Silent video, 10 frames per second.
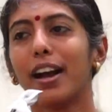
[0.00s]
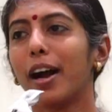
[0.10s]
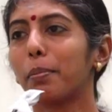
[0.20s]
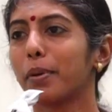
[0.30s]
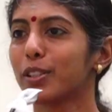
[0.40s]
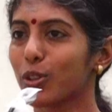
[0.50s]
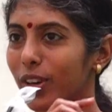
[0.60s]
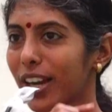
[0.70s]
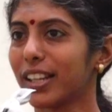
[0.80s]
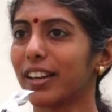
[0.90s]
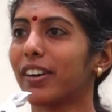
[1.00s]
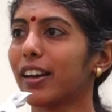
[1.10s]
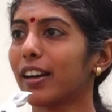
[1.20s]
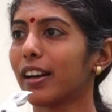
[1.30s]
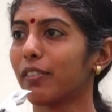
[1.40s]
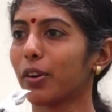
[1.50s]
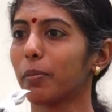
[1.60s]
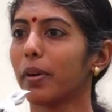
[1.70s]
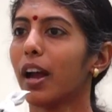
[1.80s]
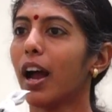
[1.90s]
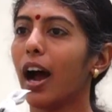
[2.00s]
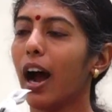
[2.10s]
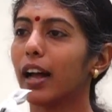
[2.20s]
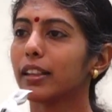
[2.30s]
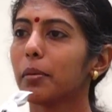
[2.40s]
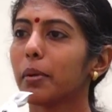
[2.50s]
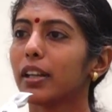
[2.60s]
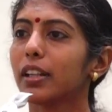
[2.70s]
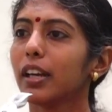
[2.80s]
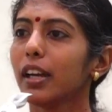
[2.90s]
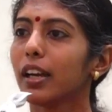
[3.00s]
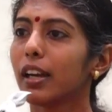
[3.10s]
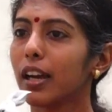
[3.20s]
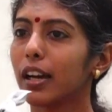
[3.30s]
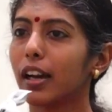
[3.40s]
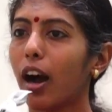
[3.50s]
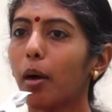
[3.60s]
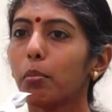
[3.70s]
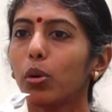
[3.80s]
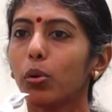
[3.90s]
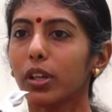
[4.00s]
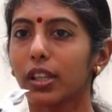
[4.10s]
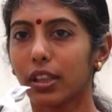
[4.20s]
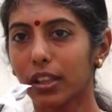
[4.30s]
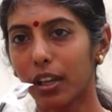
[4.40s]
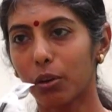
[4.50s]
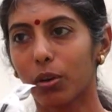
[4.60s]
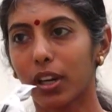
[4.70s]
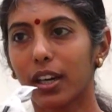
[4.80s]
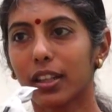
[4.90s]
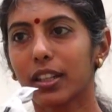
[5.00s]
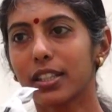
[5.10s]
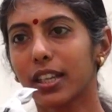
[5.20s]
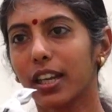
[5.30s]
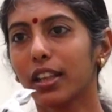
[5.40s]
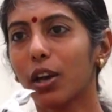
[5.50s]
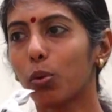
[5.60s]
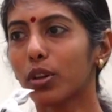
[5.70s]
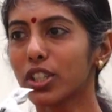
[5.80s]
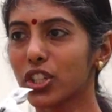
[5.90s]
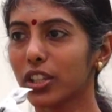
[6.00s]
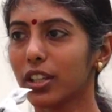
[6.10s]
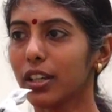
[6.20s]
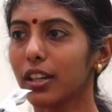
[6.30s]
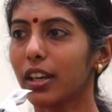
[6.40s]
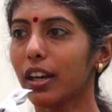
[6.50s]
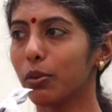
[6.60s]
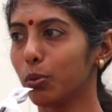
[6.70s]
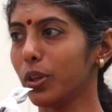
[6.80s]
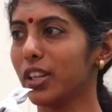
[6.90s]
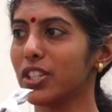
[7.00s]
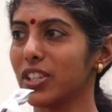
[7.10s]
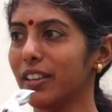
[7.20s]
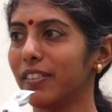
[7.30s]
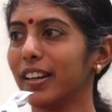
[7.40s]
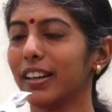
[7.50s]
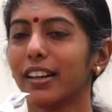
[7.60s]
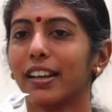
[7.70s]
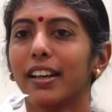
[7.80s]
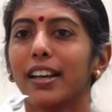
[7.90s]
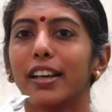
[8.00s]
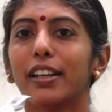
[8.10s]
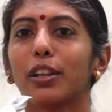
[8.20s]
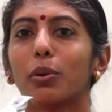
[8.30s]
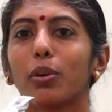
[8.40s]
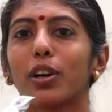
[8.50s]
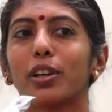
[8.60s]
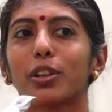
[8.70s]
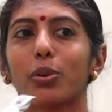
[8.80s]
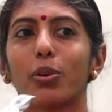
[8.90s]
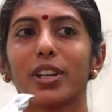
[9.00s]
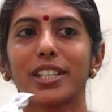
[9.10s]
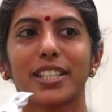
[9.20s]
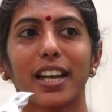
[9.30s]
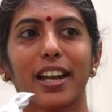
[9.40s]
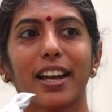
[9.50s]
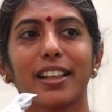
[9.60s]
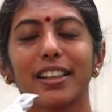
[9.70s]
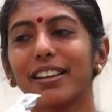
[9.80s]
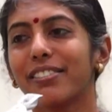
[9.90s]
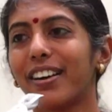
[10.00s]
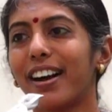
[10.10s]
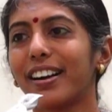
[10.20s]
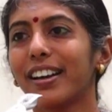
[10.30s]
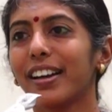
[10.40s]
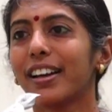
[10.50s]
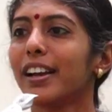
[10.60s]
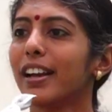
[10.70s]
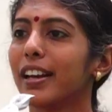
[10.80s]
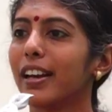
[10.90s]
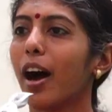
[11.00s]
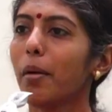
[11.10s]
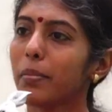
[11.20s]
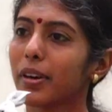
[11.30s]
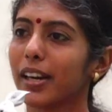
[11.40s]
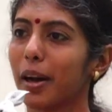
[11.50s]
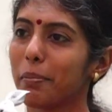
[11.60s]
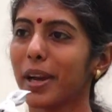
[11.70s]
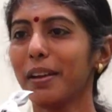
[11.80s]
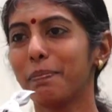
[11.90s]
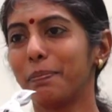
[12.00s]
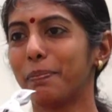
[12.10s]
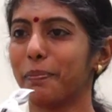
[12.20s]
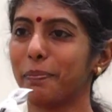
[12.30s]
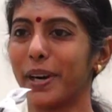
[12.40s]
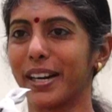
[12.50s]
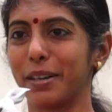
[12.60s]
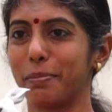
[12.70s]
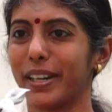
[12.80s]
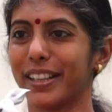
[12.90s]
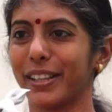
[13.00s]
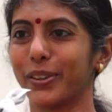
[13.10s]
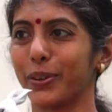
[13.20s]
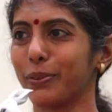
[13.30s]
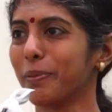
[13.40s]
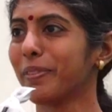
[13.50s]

அப்படின்னு சொல்லி அதில் வர்ணனை வரும் அந்த மாதிரி நாமளும் இந்த உலகத்தில் சேர்ந்த ஒரு சின்ன உயிர் ஜீவன் இந்த உலகத்தோடு சேர்ந்து வாழ நாம் நம்மை பழக்கப்படுத்திக் கொள்வோம்